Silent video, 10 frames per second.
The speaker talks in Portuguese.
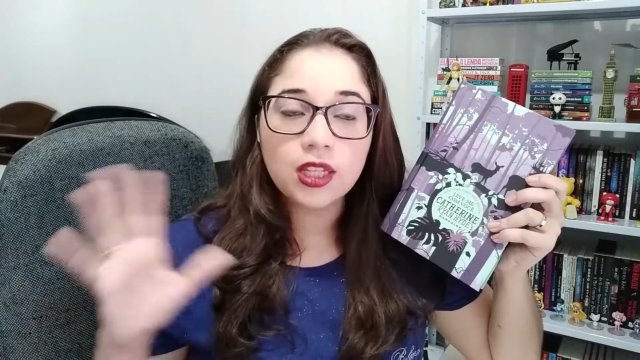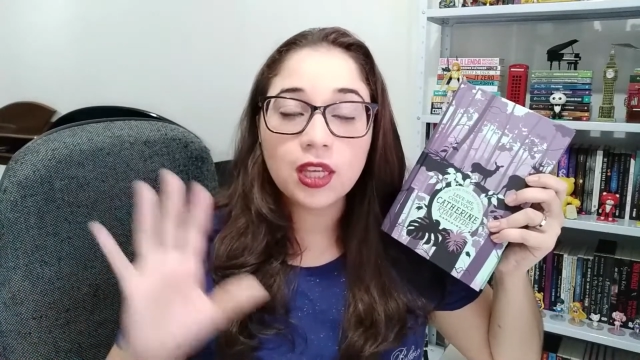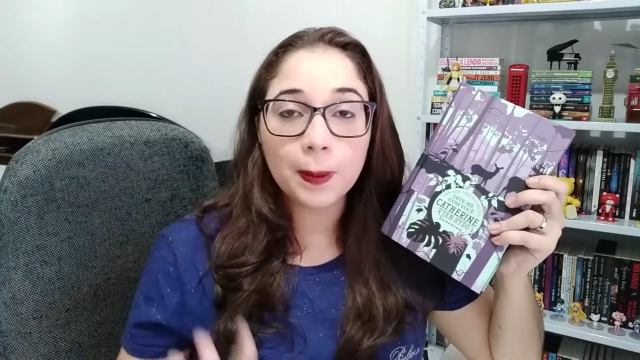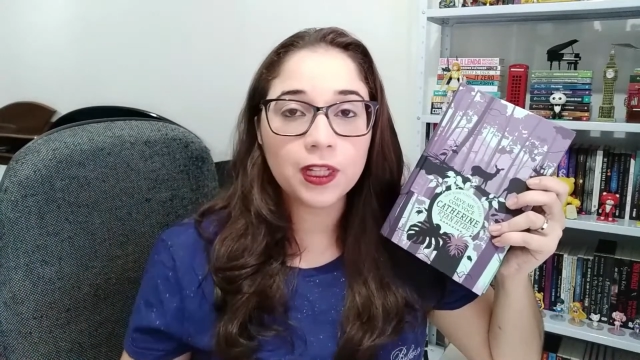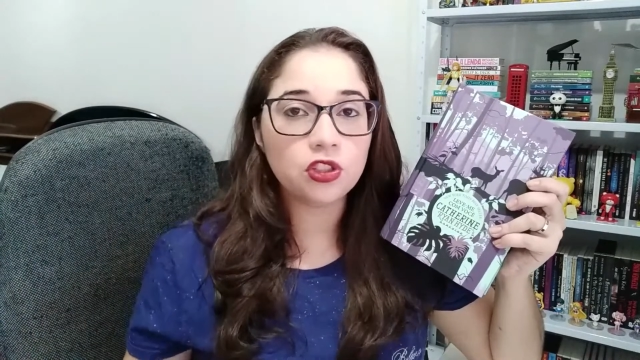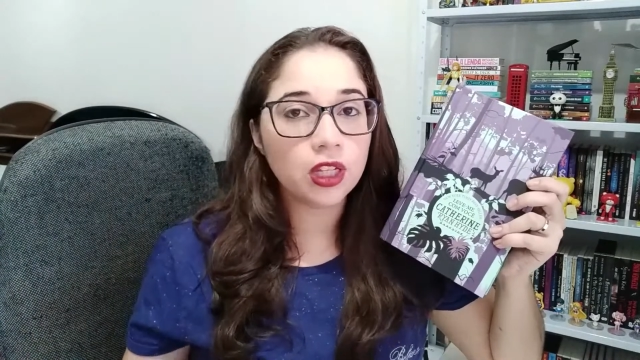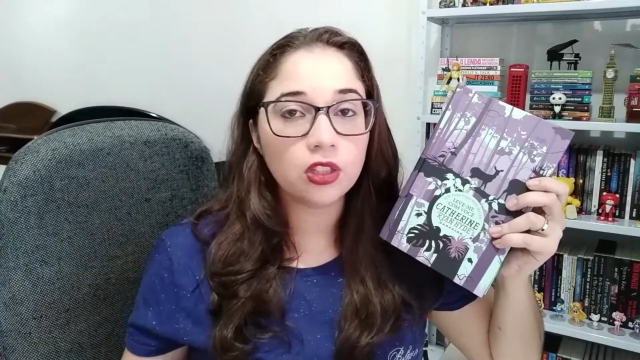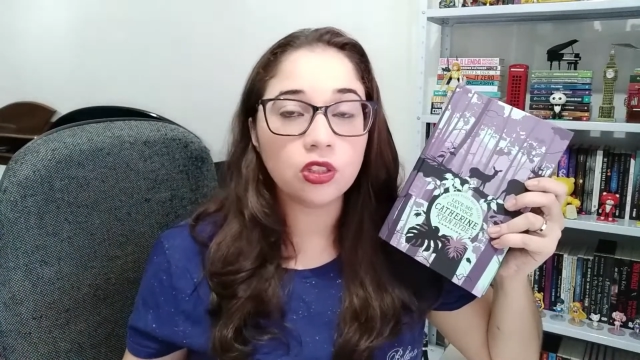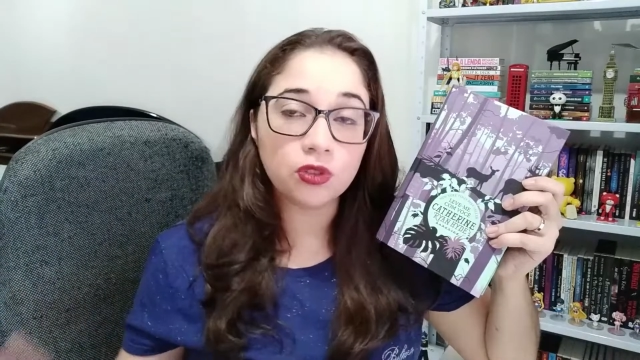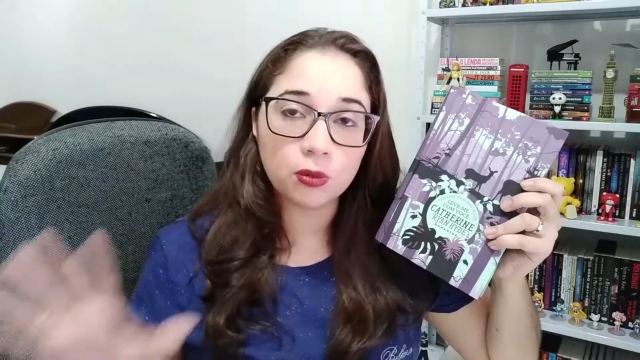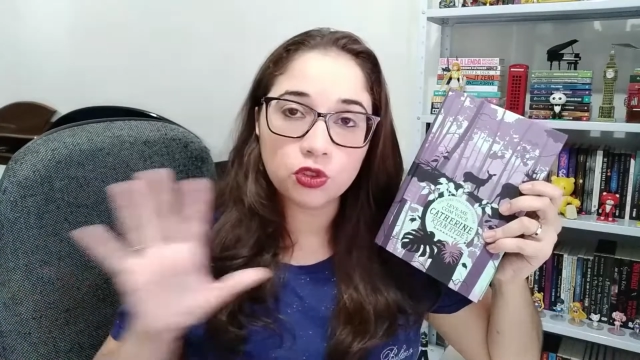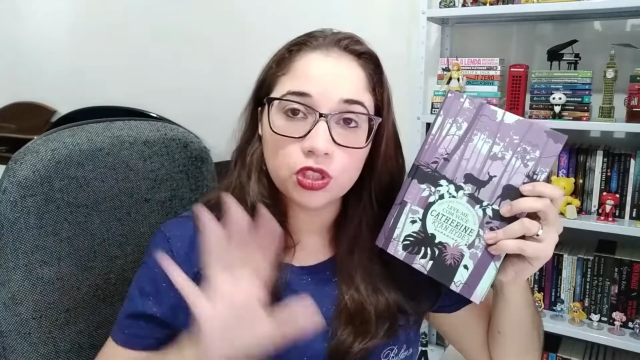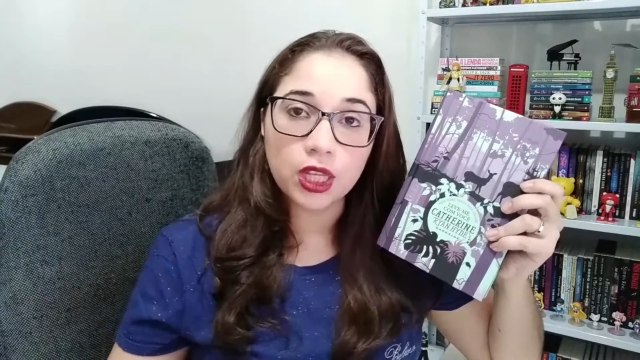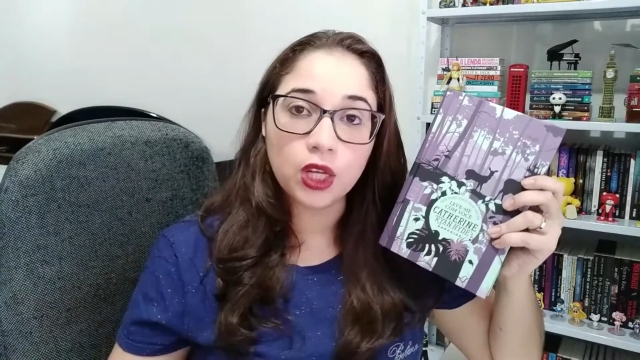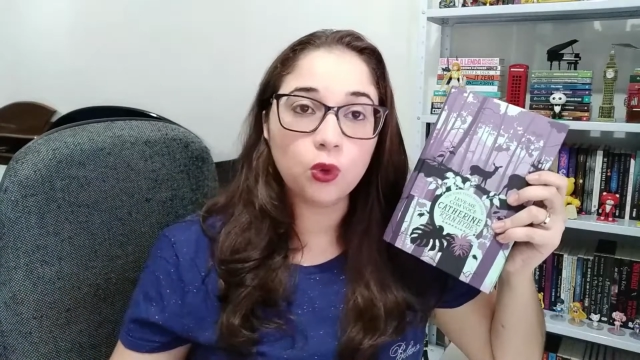E a partir daí nós vamos
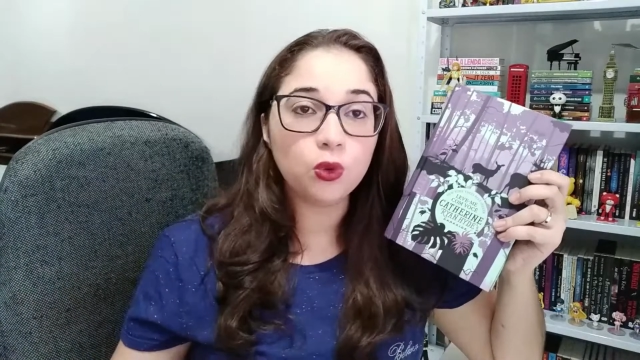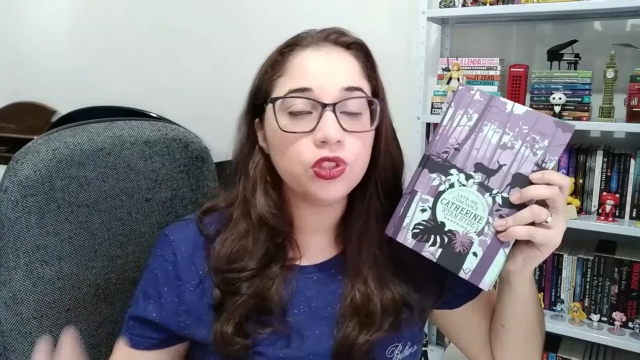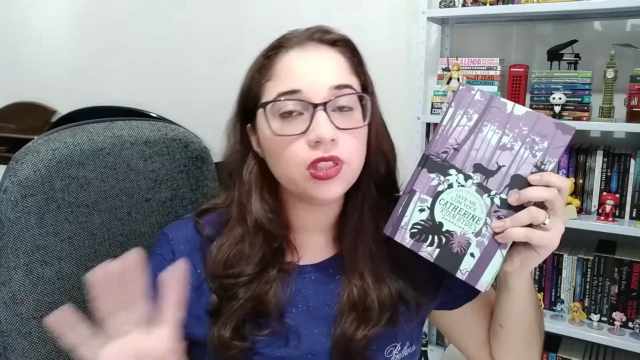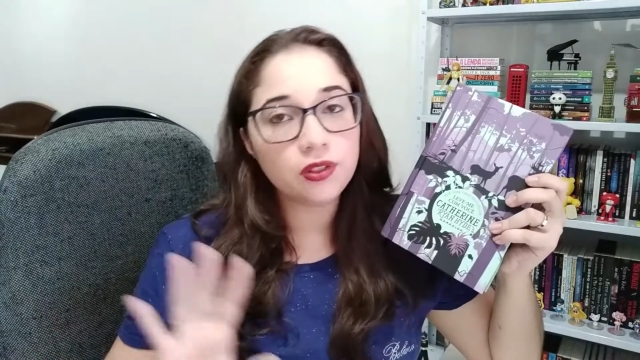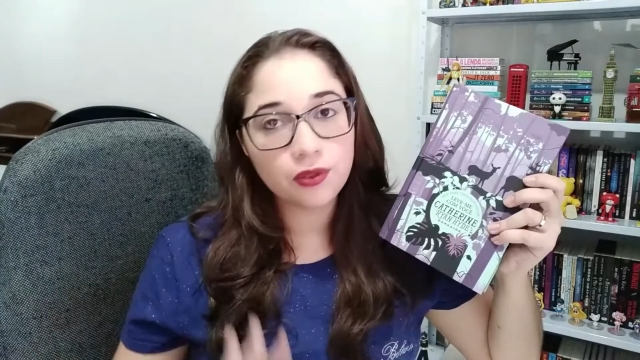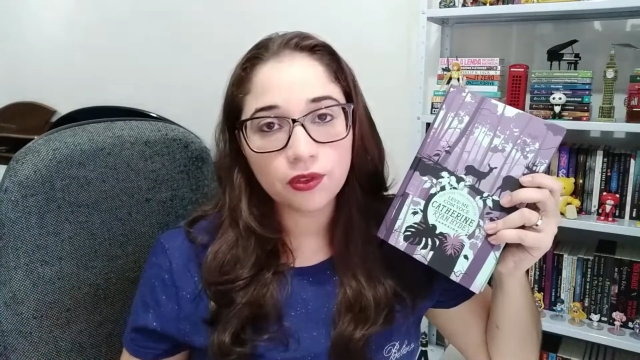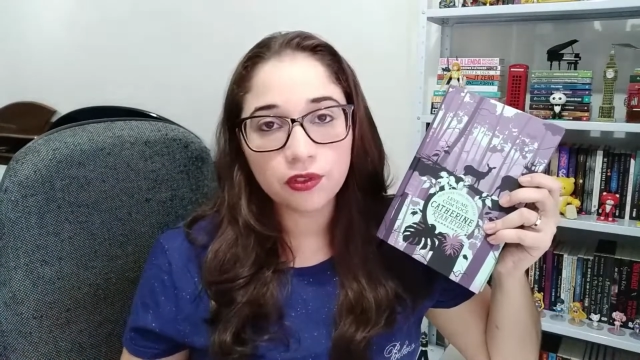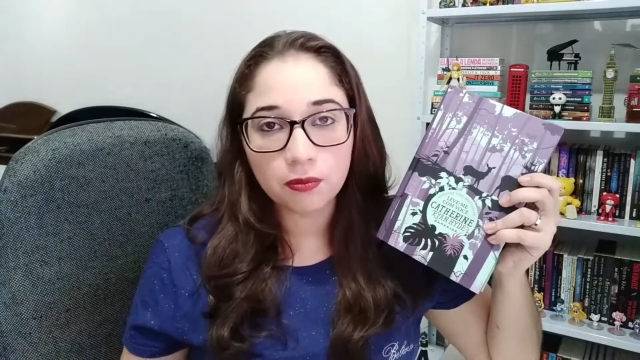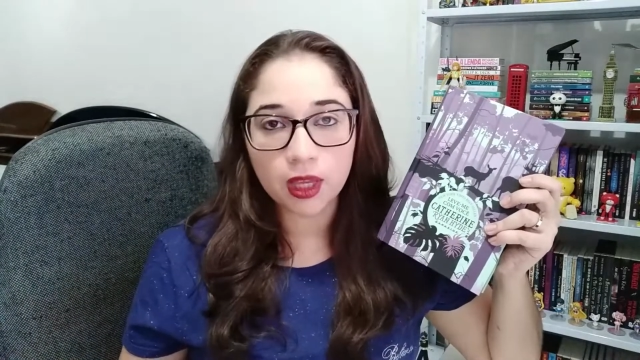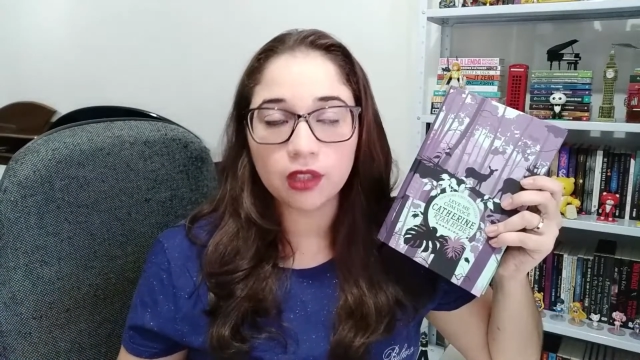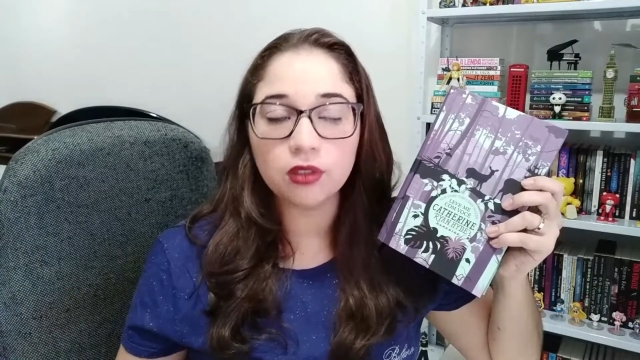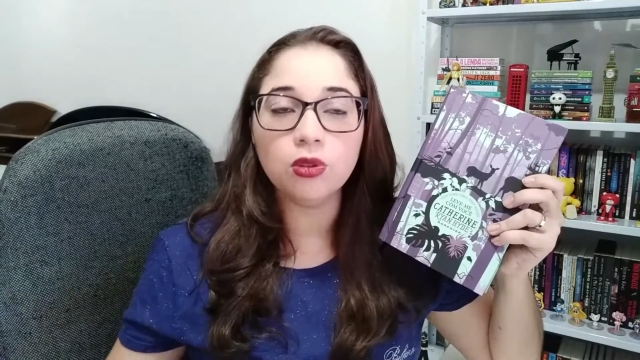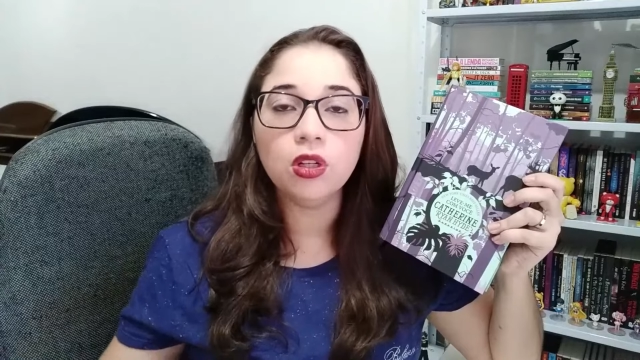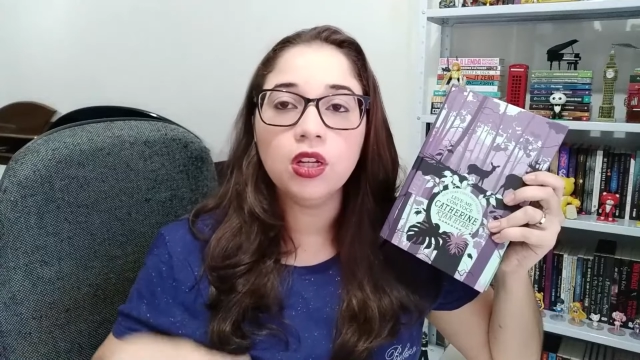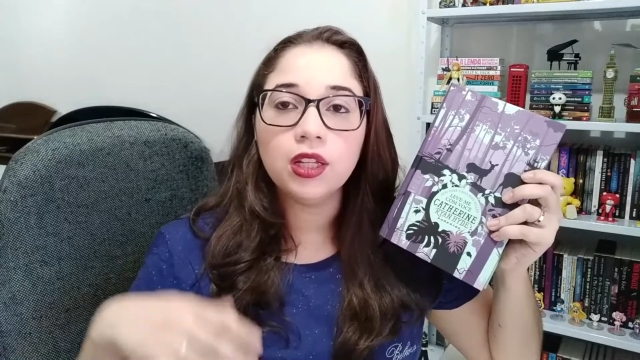ter o desenvolvimento